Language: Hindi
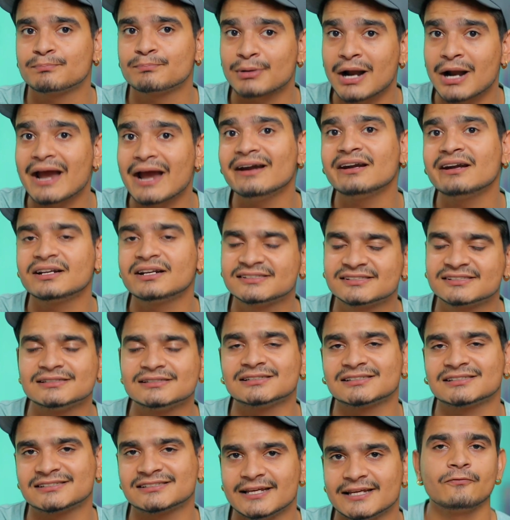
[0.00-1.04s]
ब्राइट
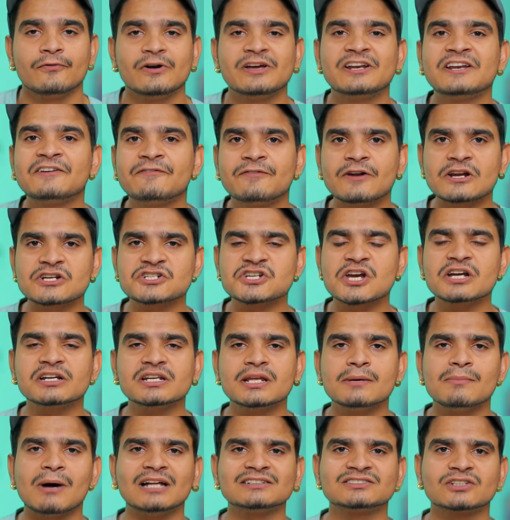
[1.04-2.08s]
रिजल्ट देगी रिफ्रेश रेट
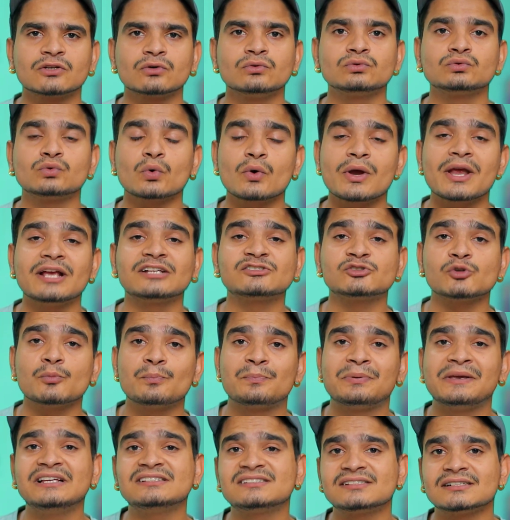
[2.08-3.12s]
की बात करूं तो
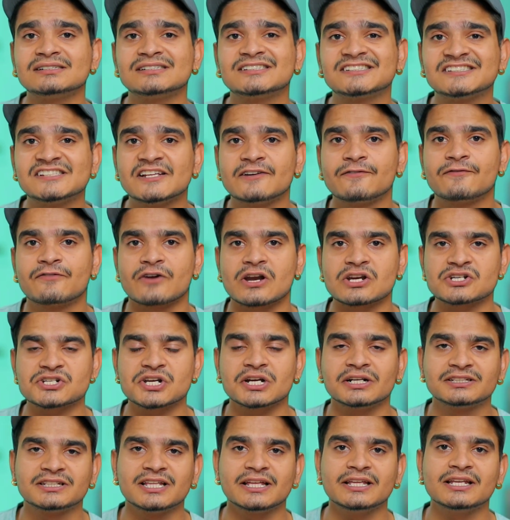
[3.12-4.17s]
120 हर्ट्ज की रिफ्रेश
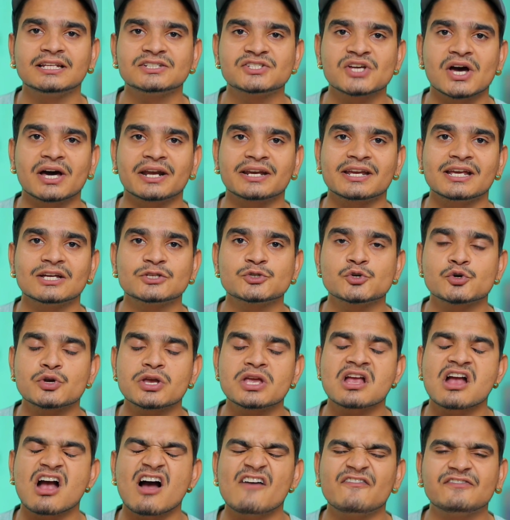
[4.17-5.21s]
रेट दी जा रही है जो
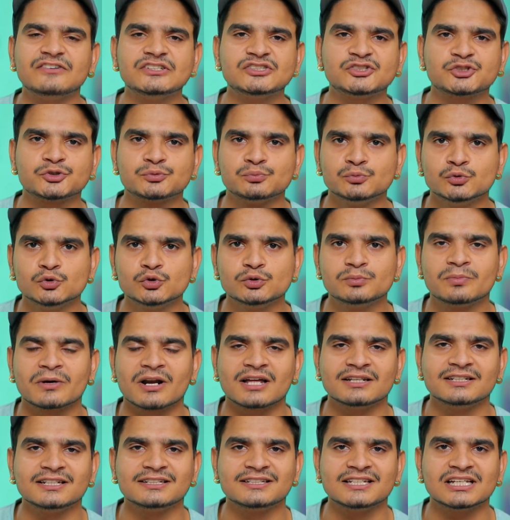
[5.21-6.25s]
कि काफ़ी स्मूथ
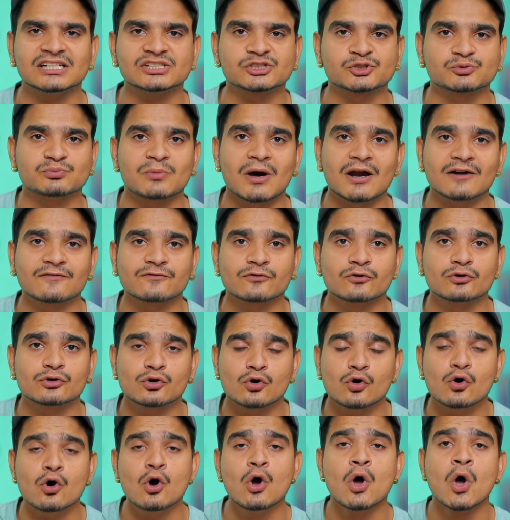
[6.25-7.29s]
बना देती है स्मार्टफोन
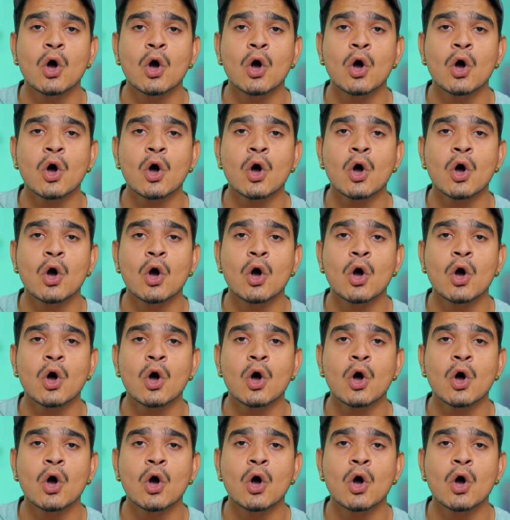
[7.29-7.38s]
को